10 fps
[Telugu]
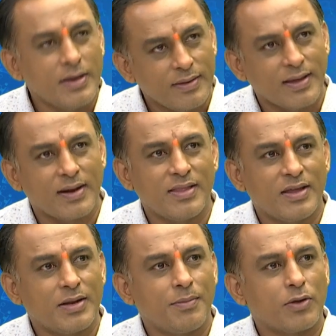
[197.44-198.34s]
ఈసారి
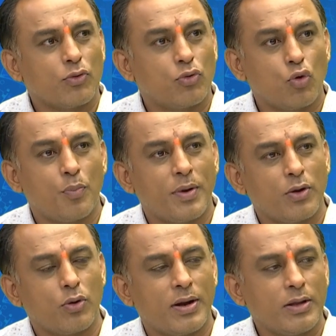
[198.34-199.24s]
ఏంటంటే మనకు గ్రూప్ 1
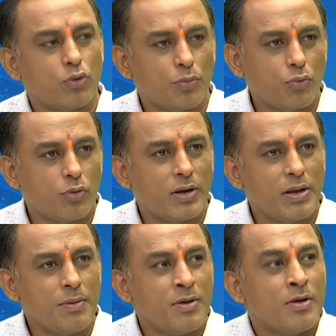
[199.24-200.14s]
గాని గ్రూప్ 2 గాని
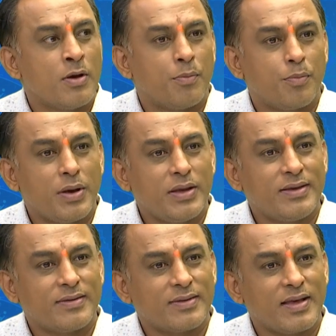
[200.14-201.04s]

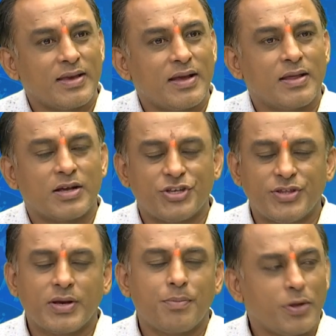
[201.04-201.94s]
పేజెస్ సంఖ్య అనేది
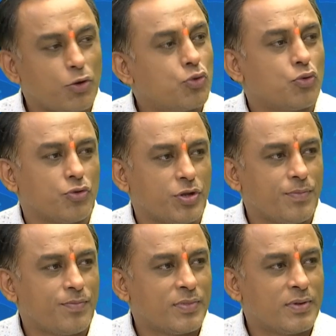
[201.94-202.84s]
ఖచ్చితంగా పెరుగుతుంది
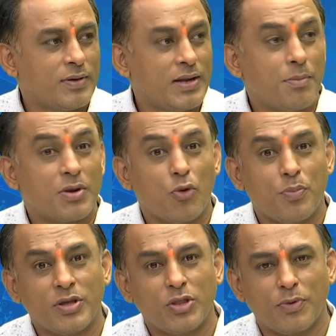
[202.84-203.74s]
నెంబర్ ఆఫ్
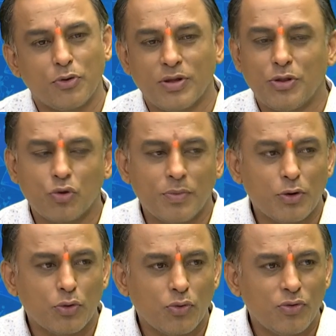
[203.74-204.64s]
పేజెస్ పెరుగుతుంది ఎందుకు
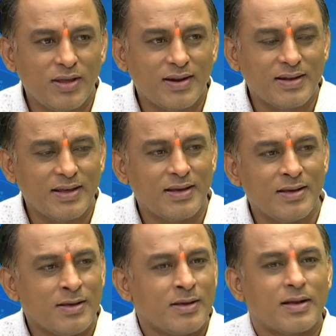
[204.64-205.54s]
పెరుగుతుంది అంటే
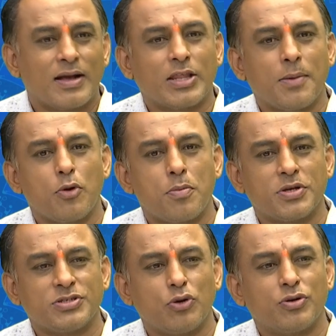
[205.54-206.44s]
గతంలో
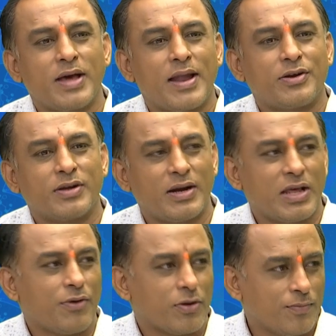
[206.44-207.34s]
ప్రశ్నలు డైరెక్ట్ గా
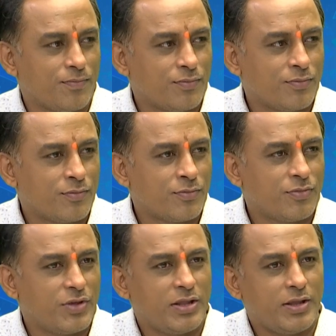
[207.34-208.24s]
అడిగేవారు hmm.
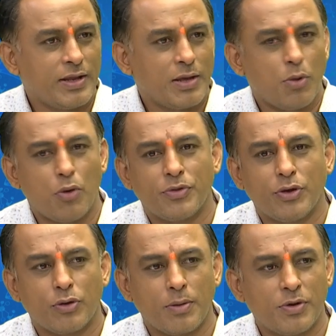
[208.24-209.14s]
దీనికి మహమ్మద్
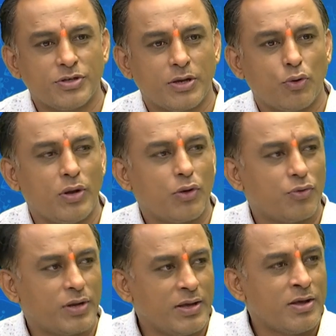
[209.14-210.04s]
ఎవరు సంబంధించారు
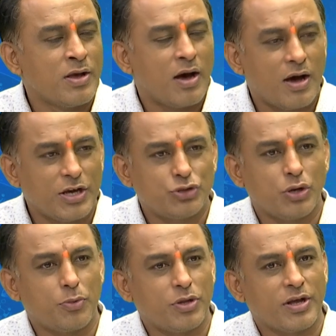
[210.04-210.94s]
లేకుంటే ఆ ఇష్యూ
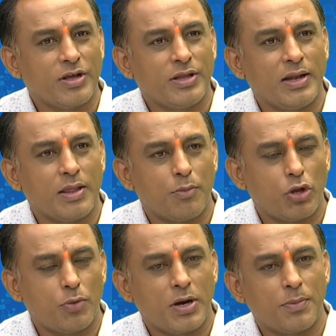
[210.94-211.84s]
ఎప్పుడు జరిగింది లేదా
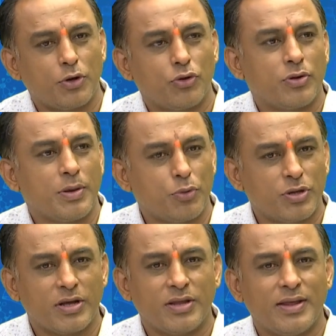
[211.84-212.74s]
మొదటి పాటి పట్టి యుద్ధం
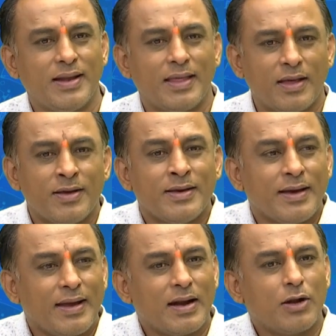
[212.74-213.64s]
ఎప్పుడు జరిగింది లేదా
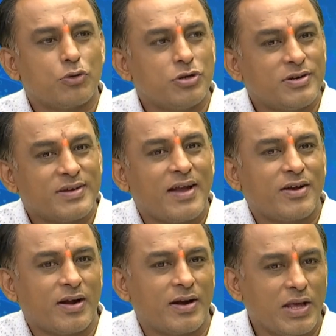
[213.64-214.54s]
ఇలాంటి క్వశ్చన్
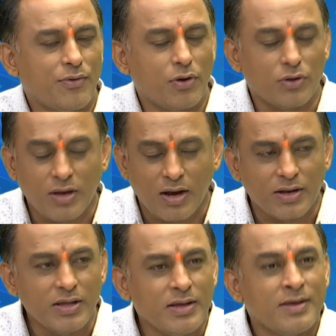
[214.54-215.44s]
డైరెక్ట్గా అడిగేవాళ్ళు
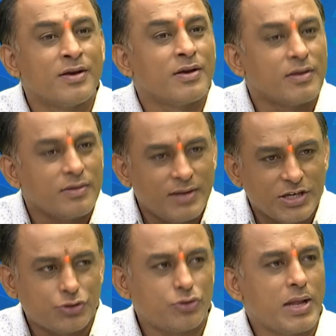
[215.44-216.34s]
కానీ
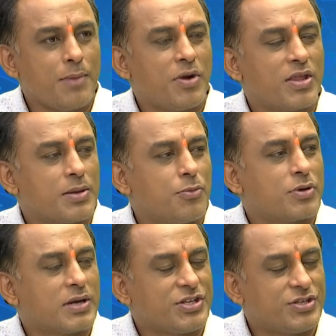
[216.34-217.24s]
నెక్స్ట్ టైం మాత్రం
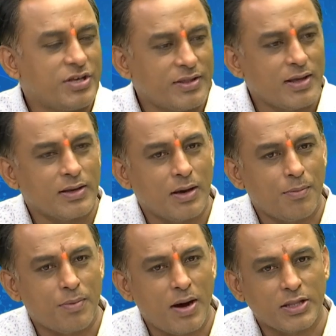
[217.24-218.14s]
ఖచ్చితంగా
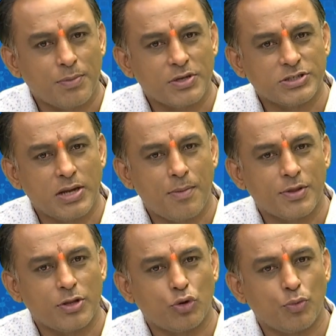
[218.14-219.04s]
పాత
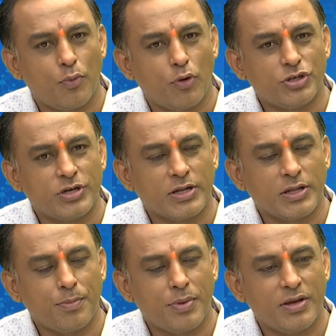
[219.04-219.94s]
ప్రశ్నాపత్రంతో
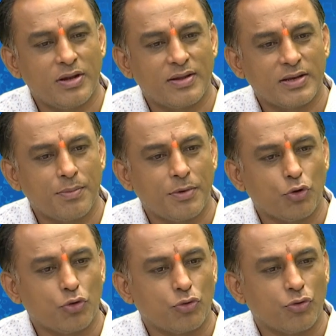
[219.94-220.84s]
పోల్చినట్టయితే పేజీల సంఖ్య
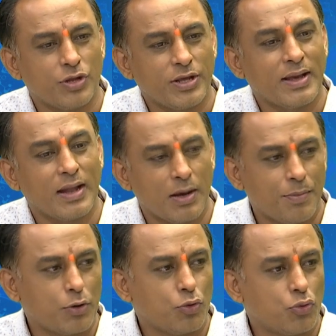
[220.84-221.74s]
పెరుగుతుంది ఎలా
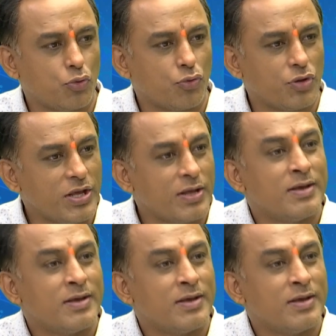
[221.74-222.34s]
పెరుగుతుంది